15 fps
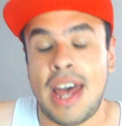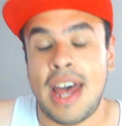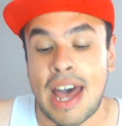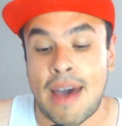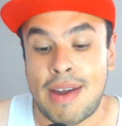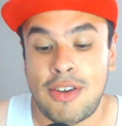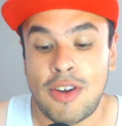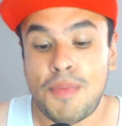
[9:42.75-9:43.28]
A
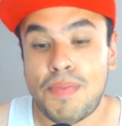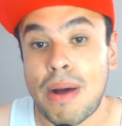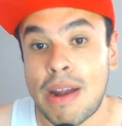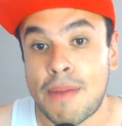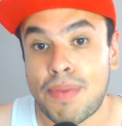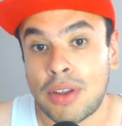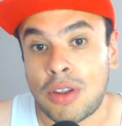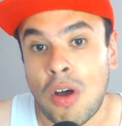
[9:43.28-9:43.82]
ver, yo no puedo
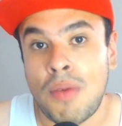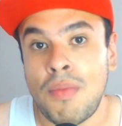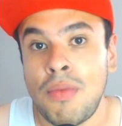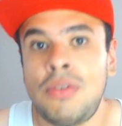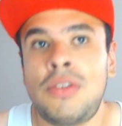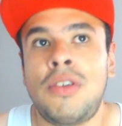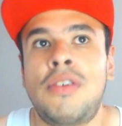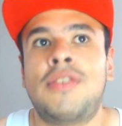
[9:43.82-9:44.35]
hablar por todo el
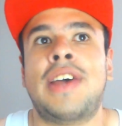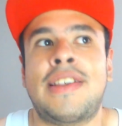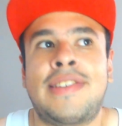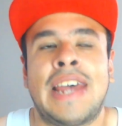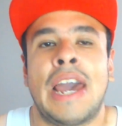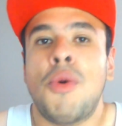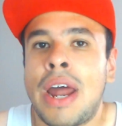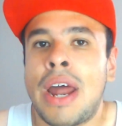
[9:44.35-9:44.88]
mundo. O sea,
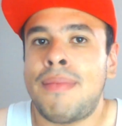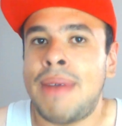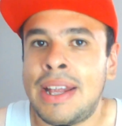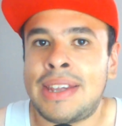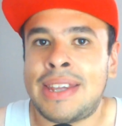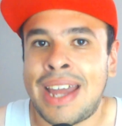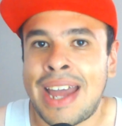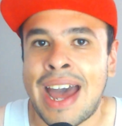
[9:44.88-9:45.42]

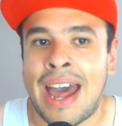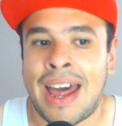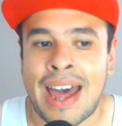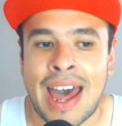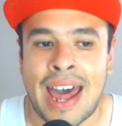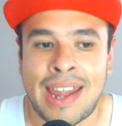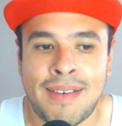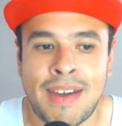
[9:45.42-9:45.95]
seguramente
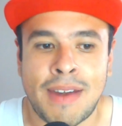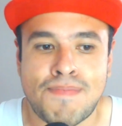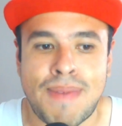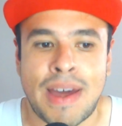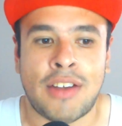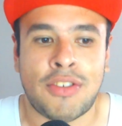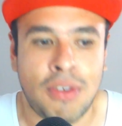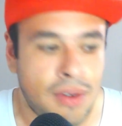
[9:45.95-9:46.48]
ha, de haber
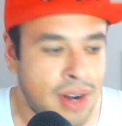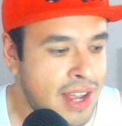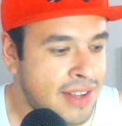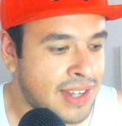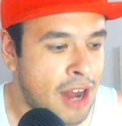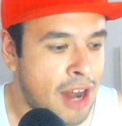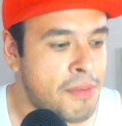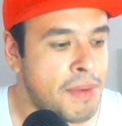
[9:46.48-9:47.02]
personas
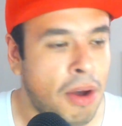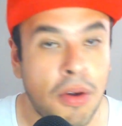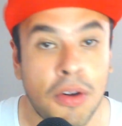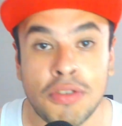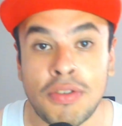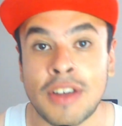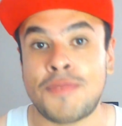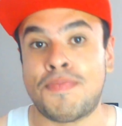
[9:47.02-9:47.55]
que a lo mejor
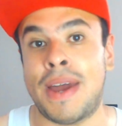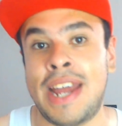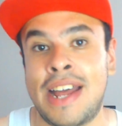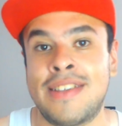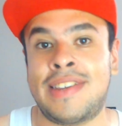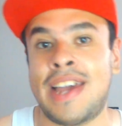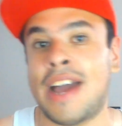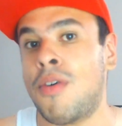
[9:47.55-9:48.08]
su
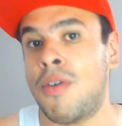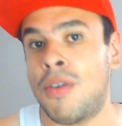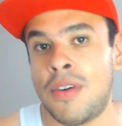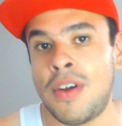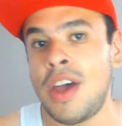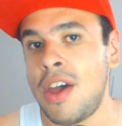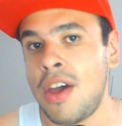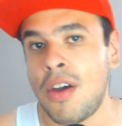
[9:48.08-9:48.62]
experiencia con,
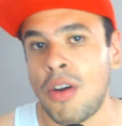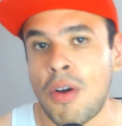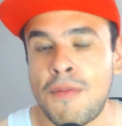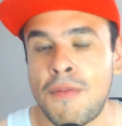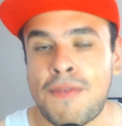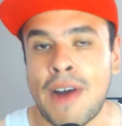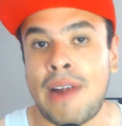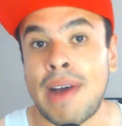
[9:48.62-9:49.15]

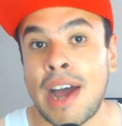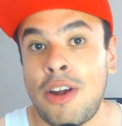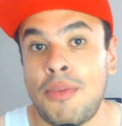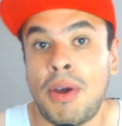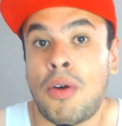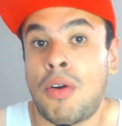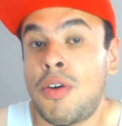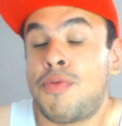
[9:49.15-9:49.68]
con a lo
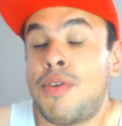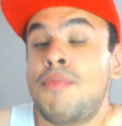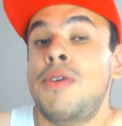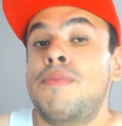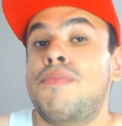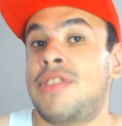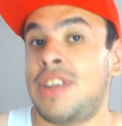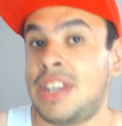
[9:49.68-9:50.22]
mejor no fue muy
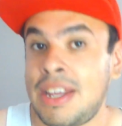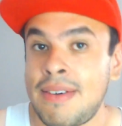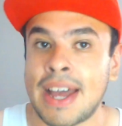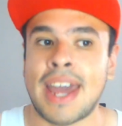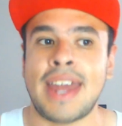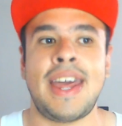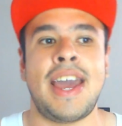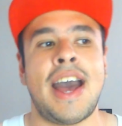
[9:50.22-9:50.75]
positiva,
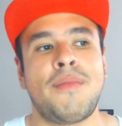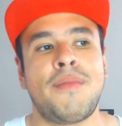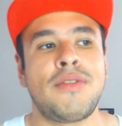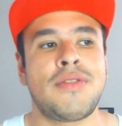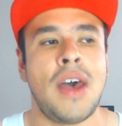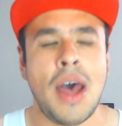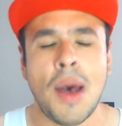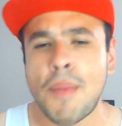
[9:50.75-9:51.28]
que
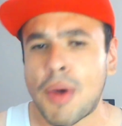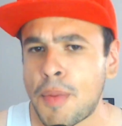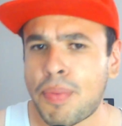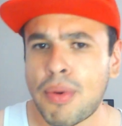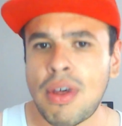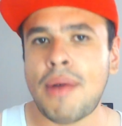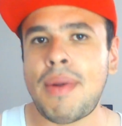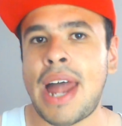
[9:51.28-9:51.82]
digamos. Pero
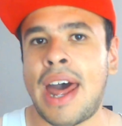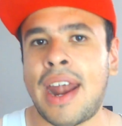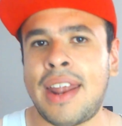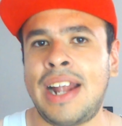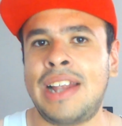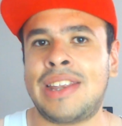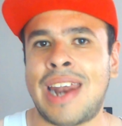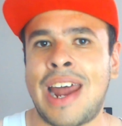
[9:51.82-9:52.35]
puedo hablar
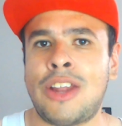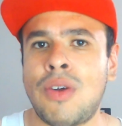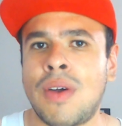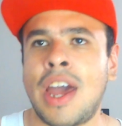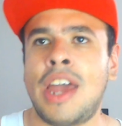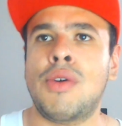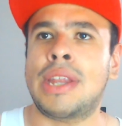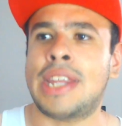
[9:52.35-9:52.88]
del trato
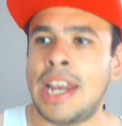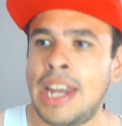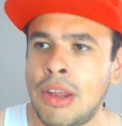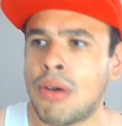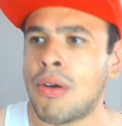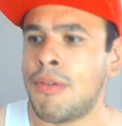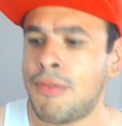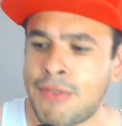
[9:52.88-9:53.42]
que yo he
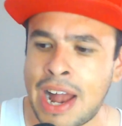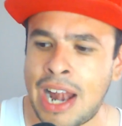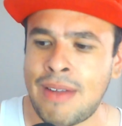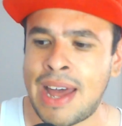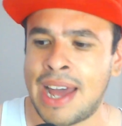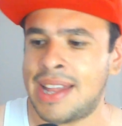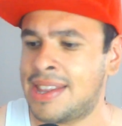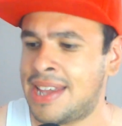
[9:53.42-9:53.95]
tenido con
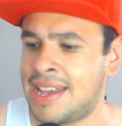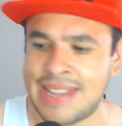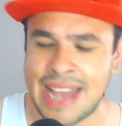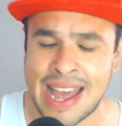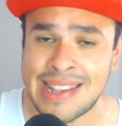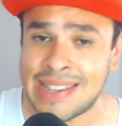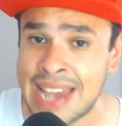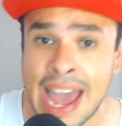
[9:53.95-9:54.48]
Falbag desde
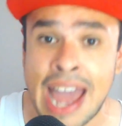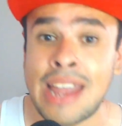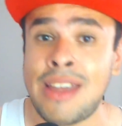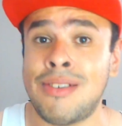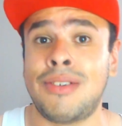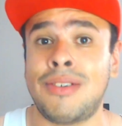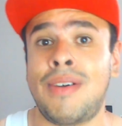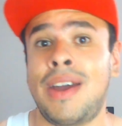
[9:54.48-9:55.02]
hace
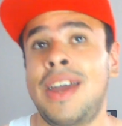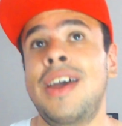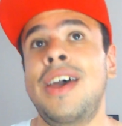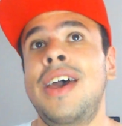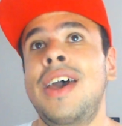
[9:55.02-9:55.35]
años, güey.